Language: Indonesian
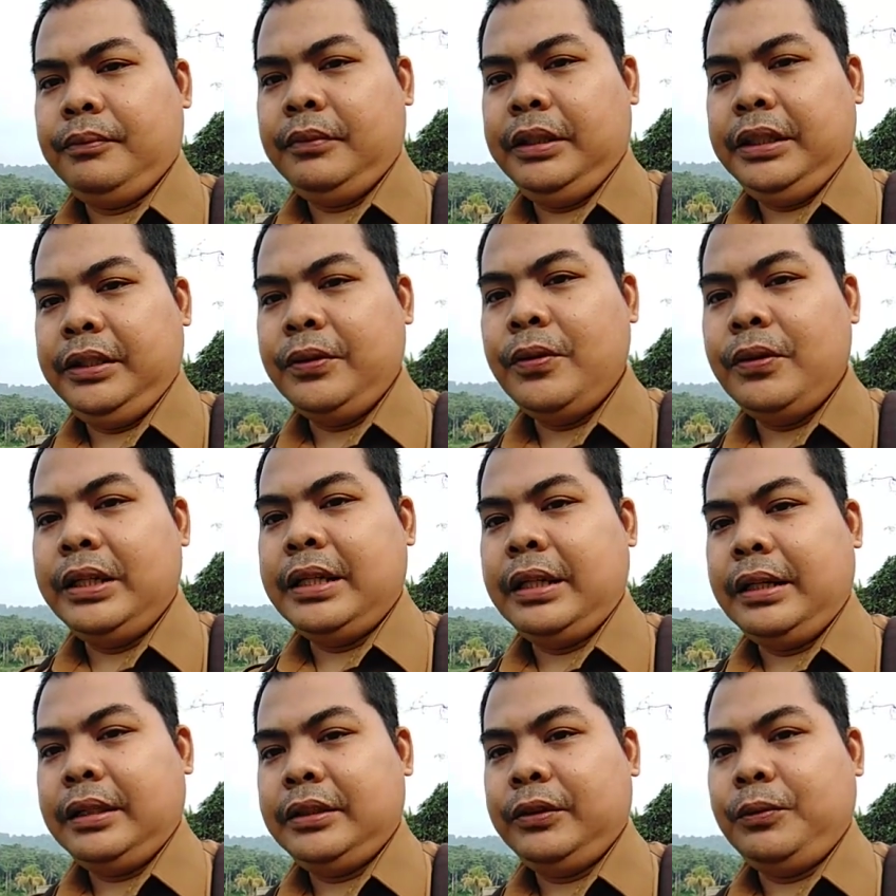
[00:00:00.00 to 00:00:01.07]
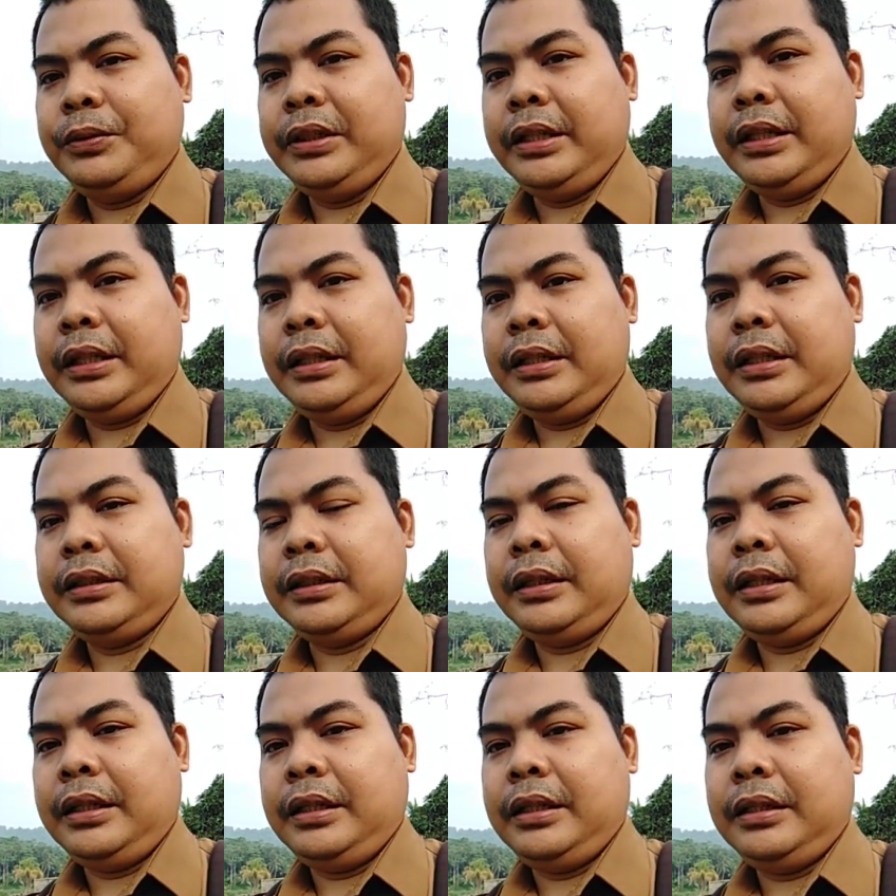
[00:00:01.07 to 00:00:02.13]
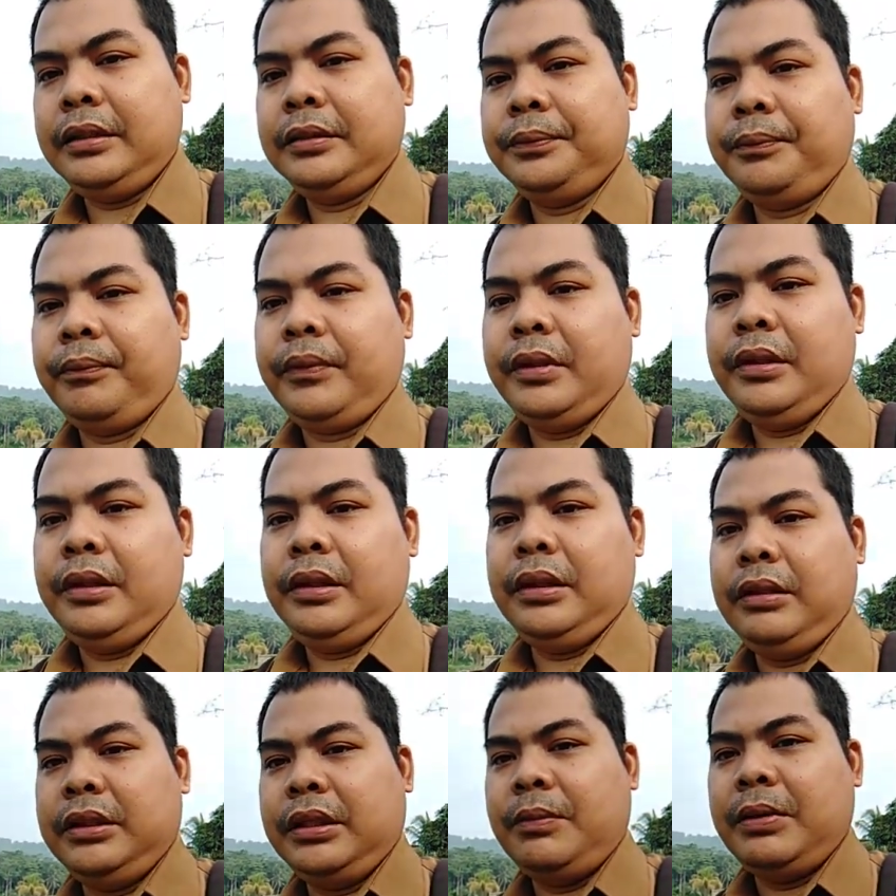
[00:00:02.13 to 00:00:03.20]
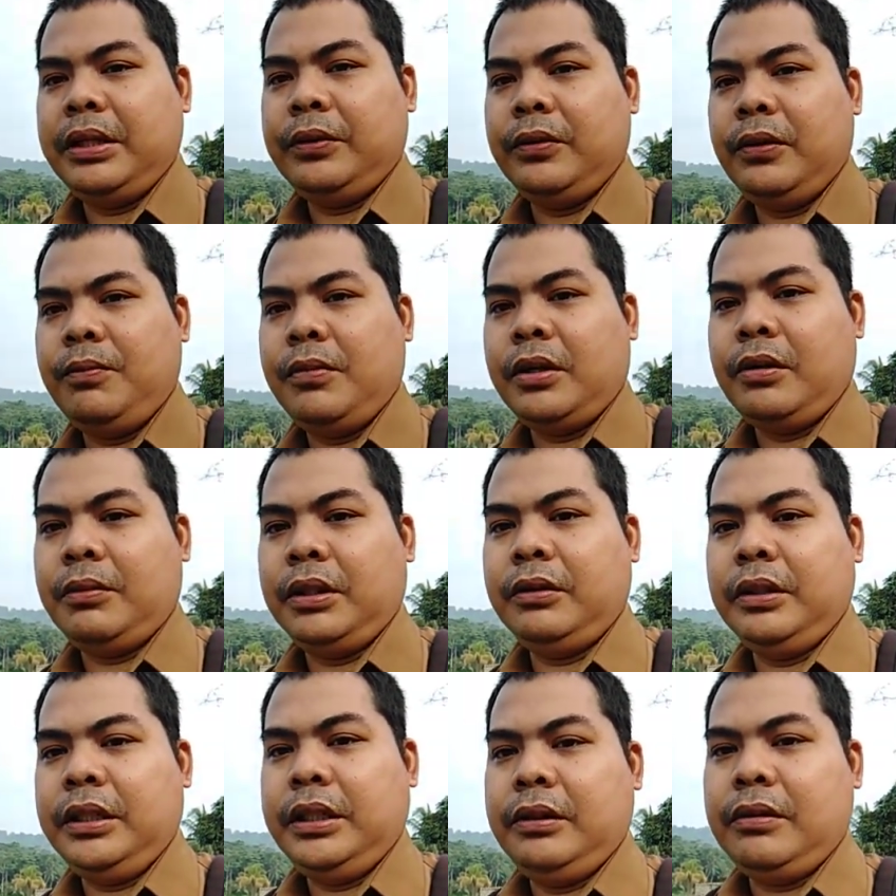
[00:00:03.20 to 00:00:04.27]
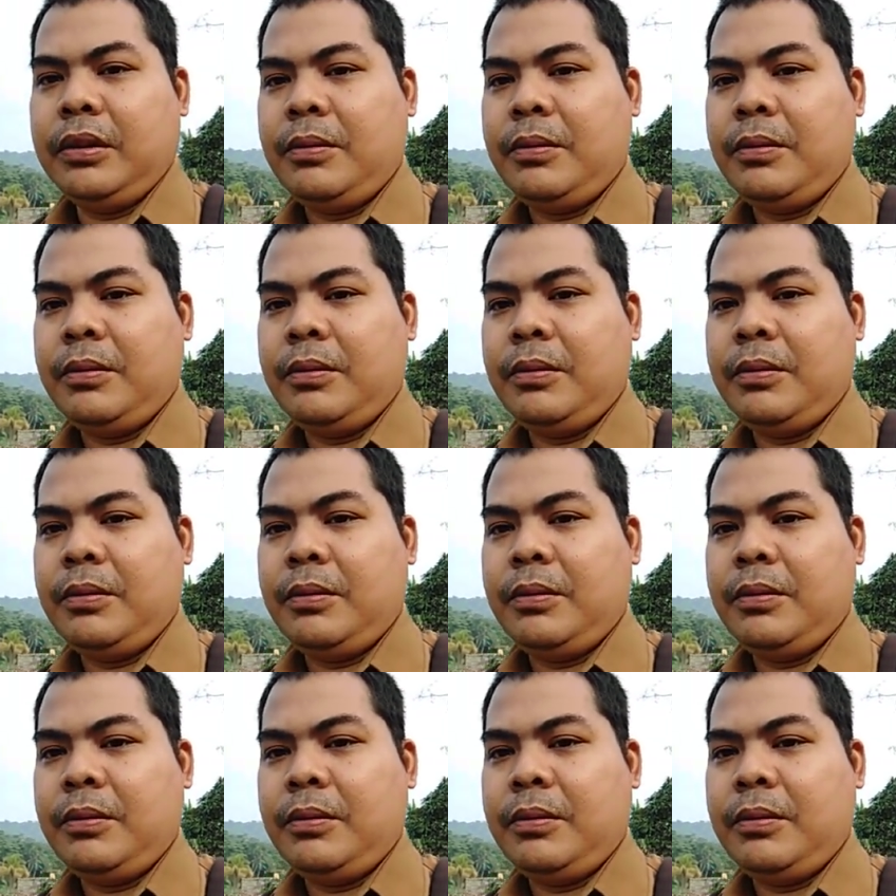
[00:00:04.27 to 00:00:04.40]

begitu ya cukup sekian dari saya assalamualaikum warahmatullahi